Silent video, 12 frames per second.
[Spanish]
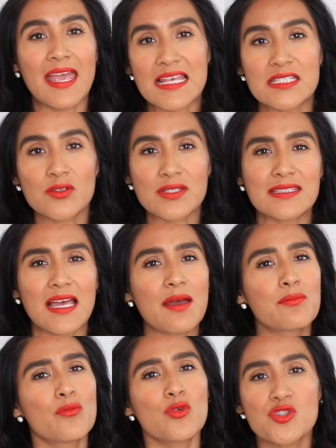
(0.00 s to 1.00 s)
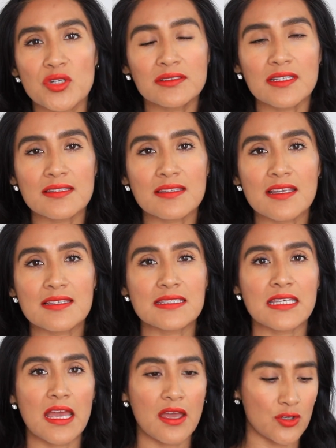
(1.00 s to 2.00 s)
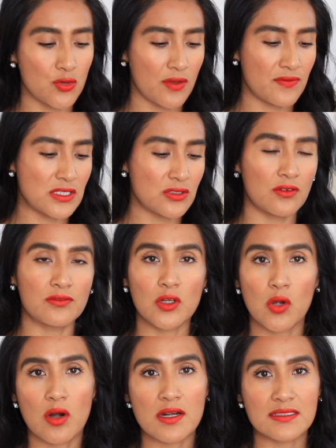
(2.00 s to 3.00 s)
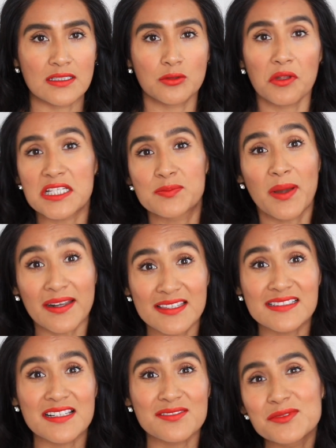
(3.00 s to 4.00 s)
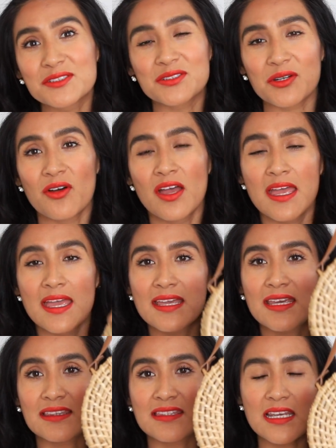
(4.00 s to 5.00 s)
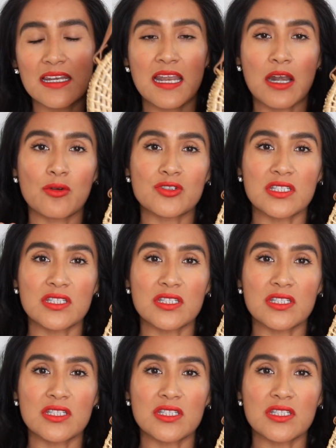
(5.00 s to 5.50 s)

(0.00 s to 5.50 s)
Esto está mucho en tendencia. Yo he visto vloggers de todas partes del mundo que tienen algo